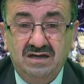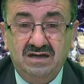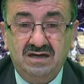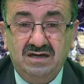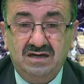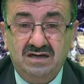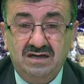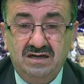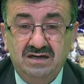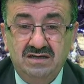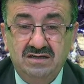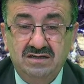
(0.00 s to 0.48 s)
e,
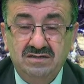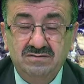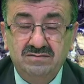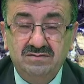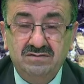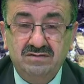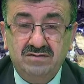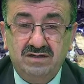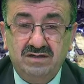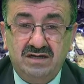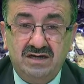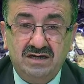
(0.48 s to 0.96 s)

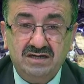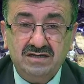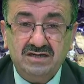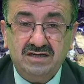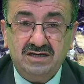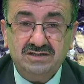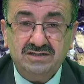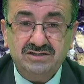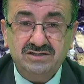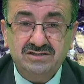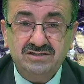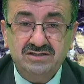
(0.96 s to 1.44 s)
hak
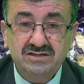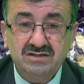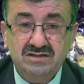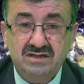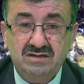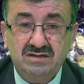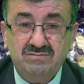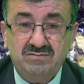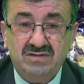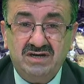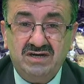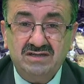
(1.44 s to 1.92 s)

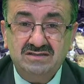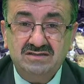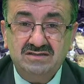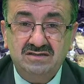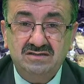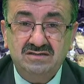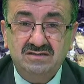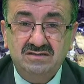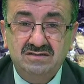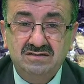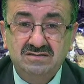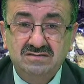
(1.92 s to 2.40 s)
karşısında
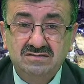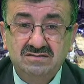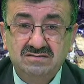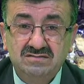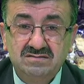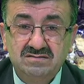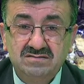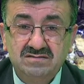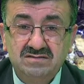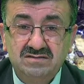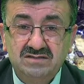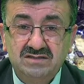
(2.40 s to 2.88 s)
batılın
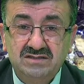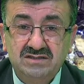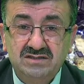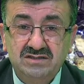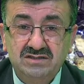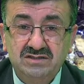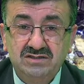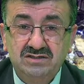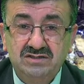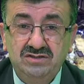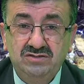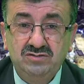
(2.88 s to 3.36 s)

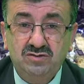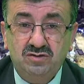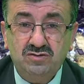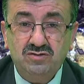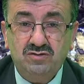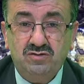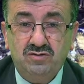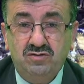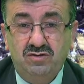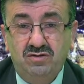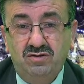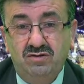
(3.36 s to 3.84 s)
yok
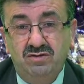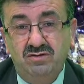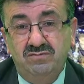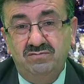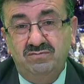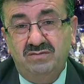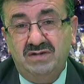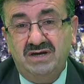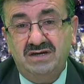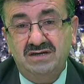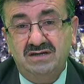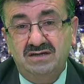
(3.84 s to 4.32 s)

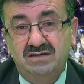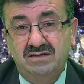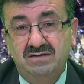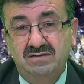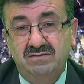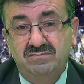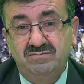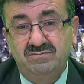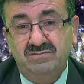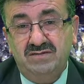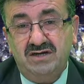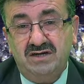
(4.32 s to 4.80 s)
olmak
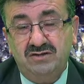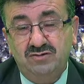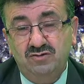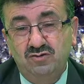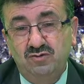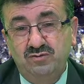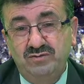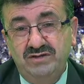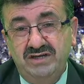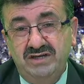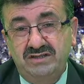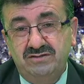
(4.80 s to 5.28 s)

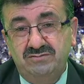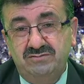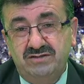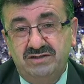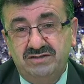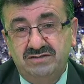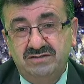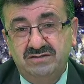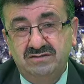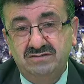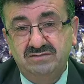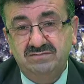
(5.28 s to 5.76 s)
mahkumiyeti
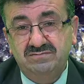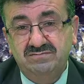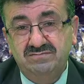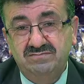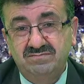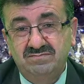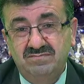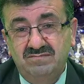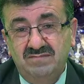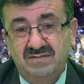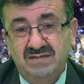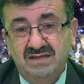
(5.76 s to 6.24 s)
var.
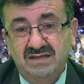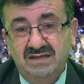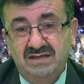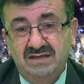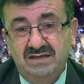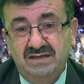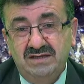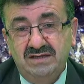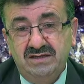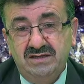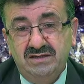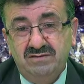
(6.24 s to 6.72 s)

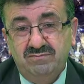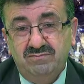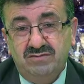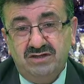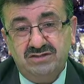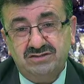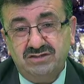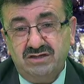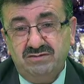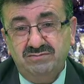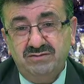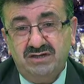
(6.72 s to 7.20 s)

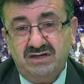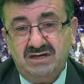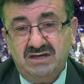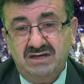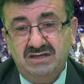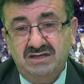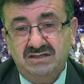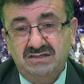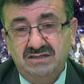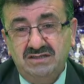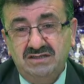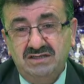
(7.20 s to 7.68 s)
Başka bir
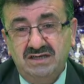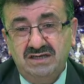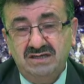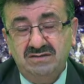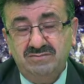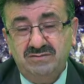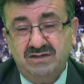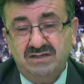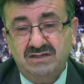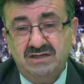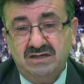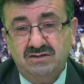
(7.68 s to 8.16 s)
ayeti
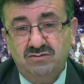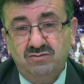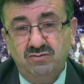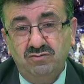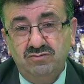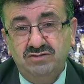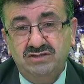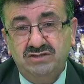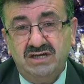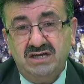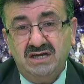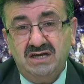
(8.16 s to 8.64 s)
kerimede kul
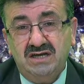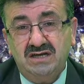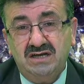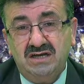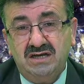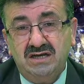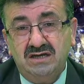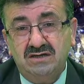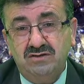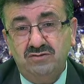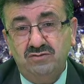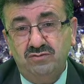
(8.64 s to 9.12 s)
ca'al
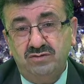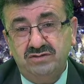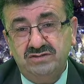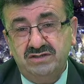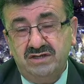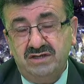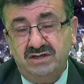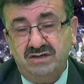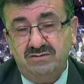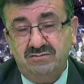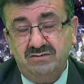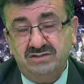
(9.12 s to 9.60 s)
hak
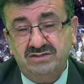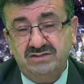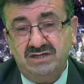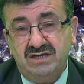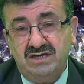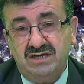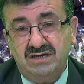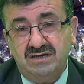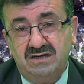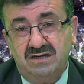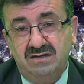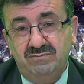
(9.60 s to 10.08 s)
ve
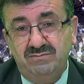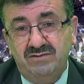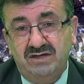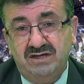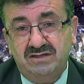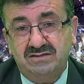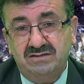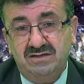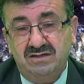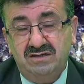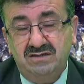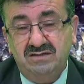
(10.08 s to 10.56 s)
zehaqal batil.